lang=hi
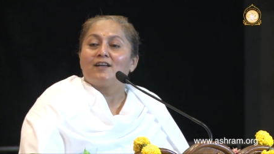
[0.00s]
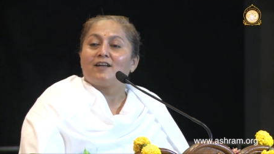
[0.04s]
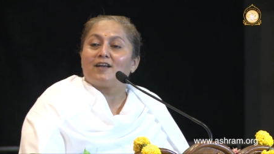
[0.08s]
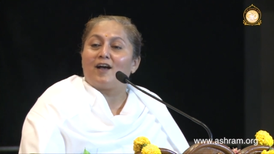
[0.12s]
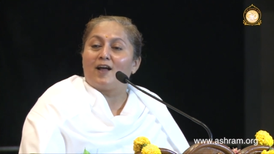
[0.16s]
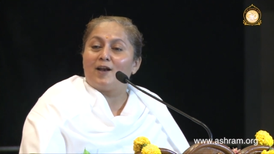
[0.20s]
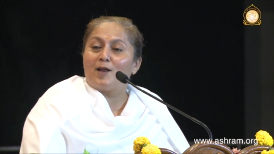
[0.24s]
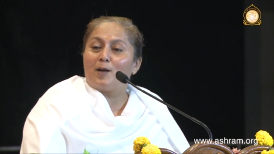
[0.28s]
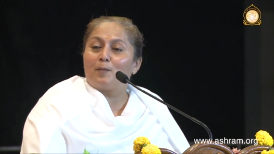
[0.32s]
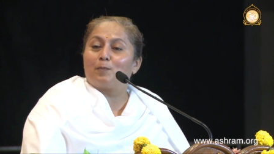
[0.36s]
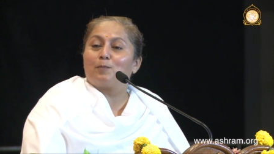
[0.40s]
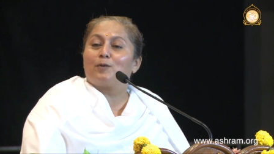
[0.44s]

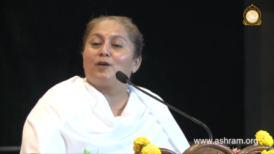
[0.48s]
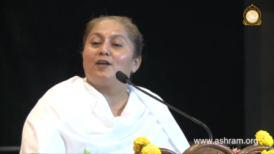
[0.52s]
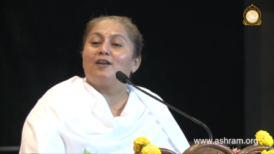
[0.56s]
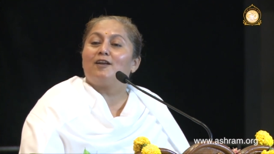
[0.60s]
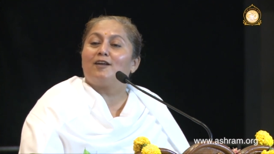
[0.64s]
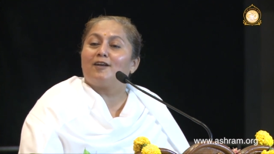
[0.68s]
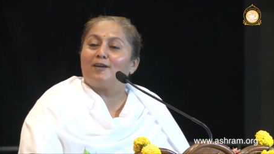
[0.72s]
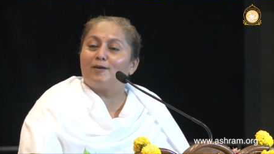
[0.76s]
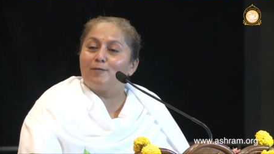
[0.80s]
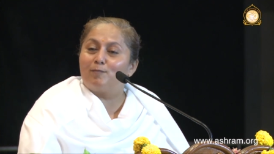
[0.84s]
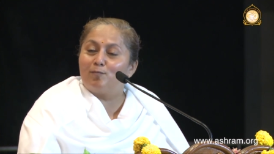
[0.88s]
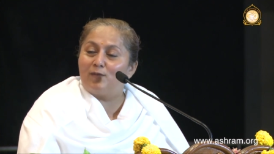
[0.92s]
कहा ना फिर
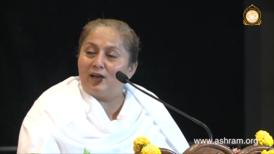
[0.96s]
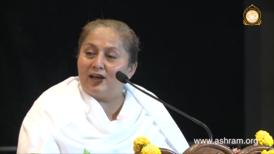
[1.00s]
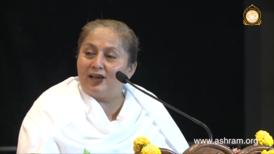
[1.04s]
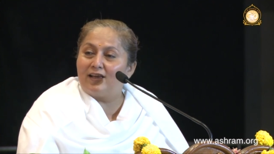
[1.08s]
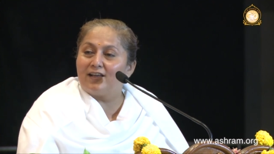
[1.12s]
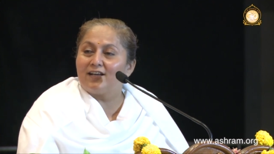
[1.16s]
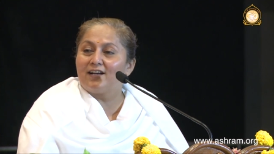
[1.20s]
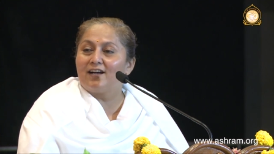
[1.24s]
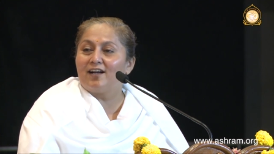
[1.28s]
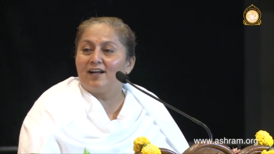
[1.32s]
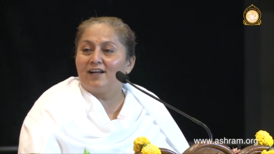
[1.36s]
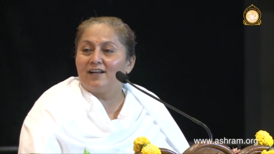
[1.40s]
कब
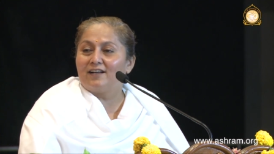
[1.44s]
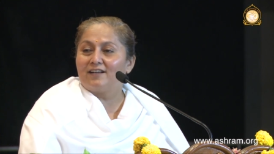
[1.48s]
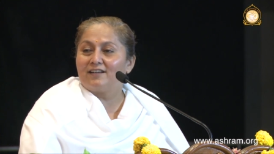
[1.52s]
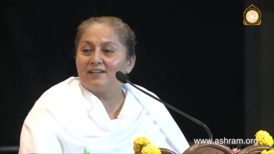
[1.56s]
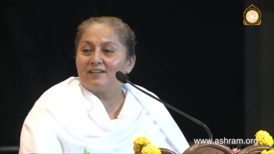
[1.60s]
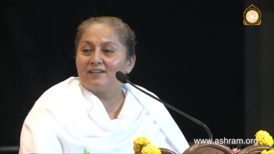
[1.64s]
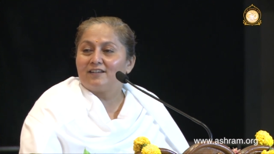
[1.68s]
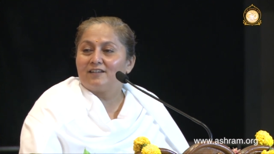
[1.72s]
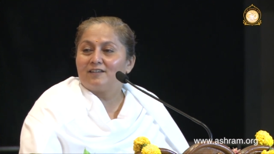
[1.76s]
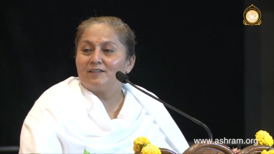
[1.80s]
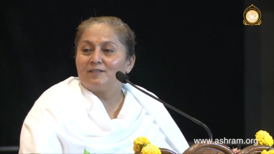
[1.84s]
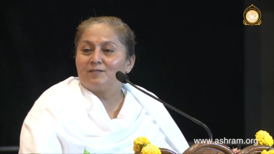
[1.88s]
मिलेगा
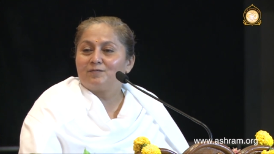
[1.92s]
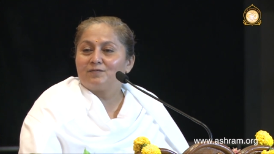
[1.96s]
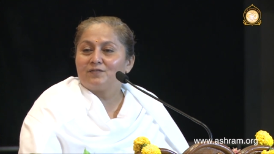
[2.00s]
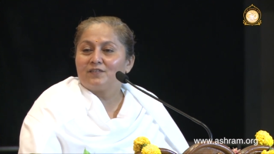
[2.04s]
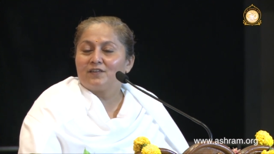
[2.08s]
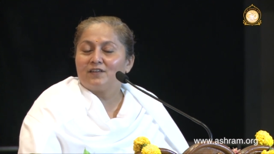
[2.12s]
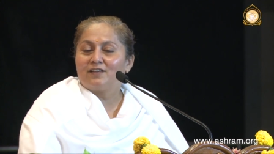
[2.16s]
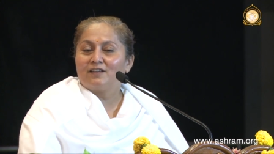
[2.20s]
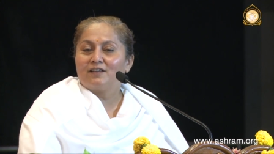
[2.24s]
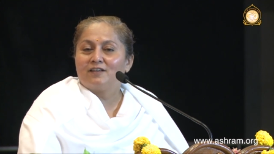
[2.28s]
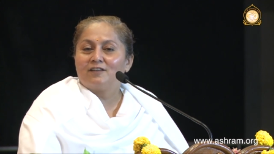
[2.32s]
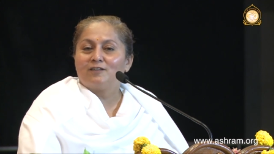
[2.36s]

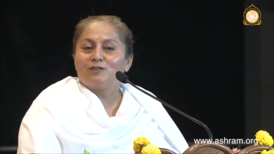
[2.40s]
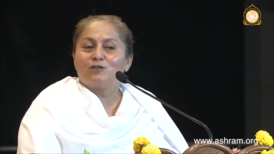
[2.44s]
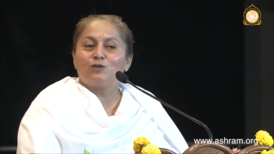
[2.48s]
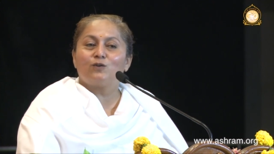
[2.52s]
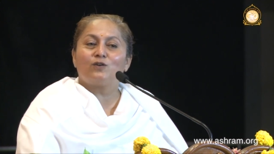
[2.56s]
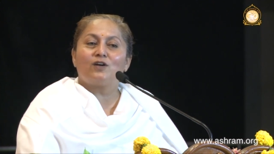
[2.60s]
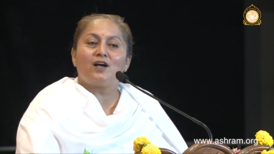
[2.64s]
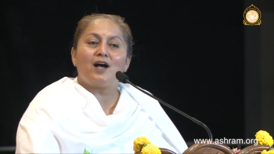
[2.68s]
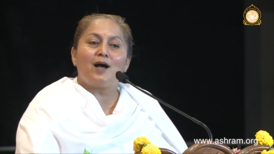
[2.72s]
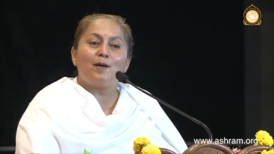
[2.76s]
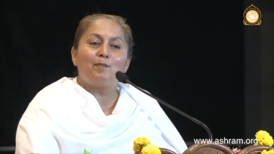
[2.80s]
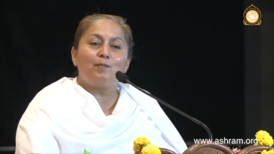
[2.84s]
तो
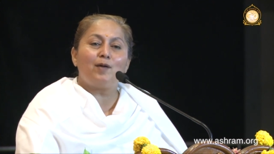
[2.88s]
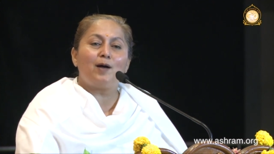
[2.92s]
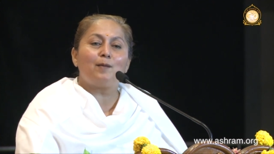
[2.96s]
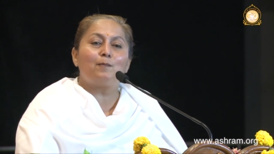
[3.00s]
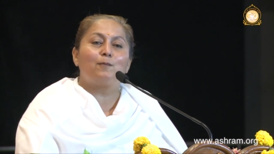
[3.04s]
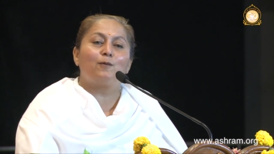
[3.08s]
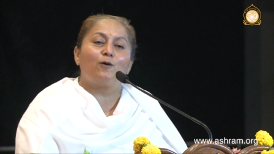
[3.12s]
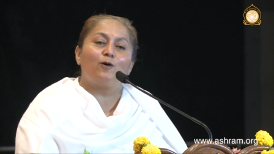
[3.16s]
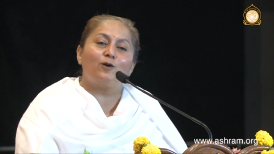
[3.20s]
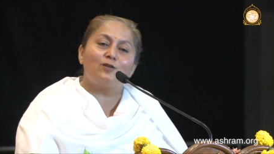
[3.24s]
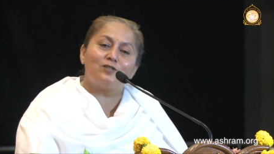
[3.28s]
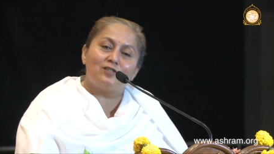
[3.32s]
कहा माँ
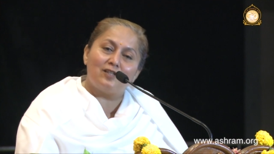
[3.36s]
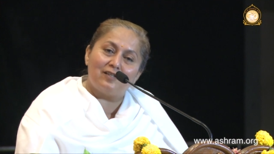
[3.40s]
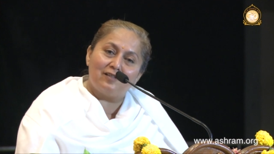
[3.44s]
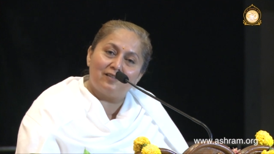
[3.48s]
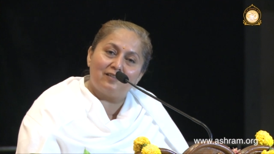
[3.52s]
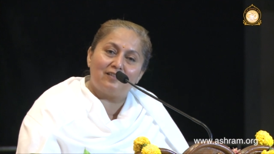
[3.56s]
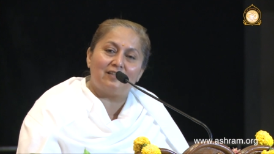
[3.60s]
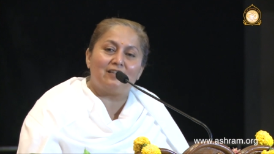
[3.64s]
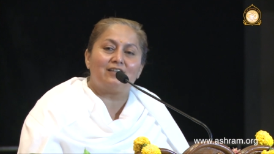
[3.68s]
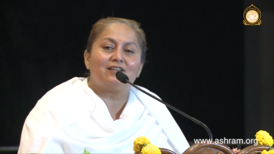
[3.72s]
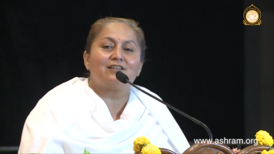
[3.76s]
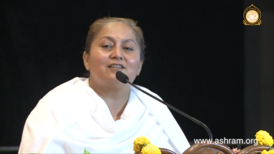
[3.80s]
बहुत
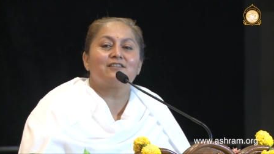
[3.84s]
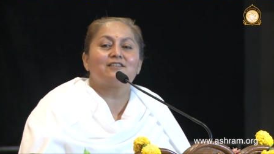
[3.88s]
जल्दी